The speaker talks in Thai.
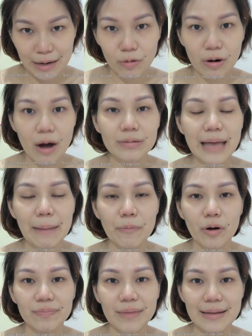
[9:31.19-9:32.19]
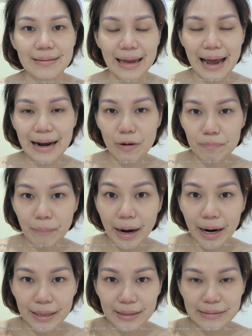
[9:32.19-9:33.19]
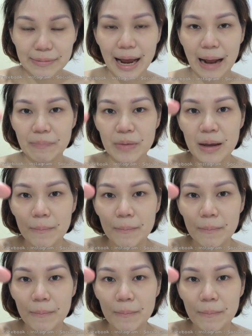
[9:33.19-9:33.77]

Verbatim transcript: ลงก๊อกตามปกติ แต่ถ้าเราเปิดใช่ไหมคะ